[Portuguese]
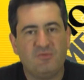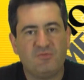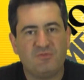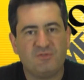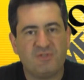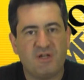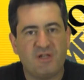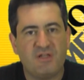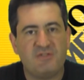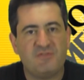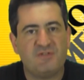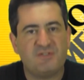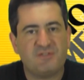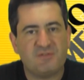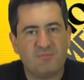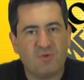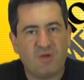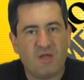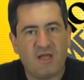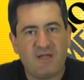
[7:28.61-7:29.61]
os grandes
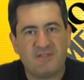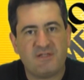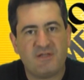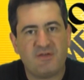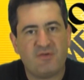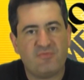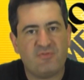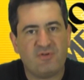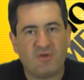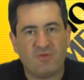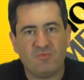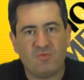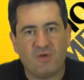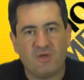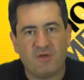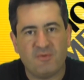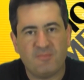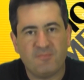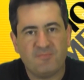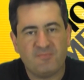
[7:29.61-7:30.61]
vestibulares aí ao final do
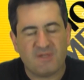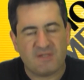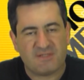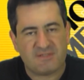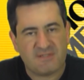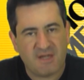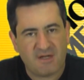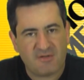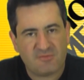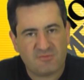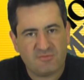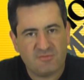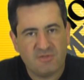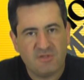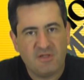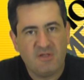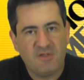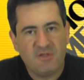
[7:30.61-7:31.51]
ano, tá certo?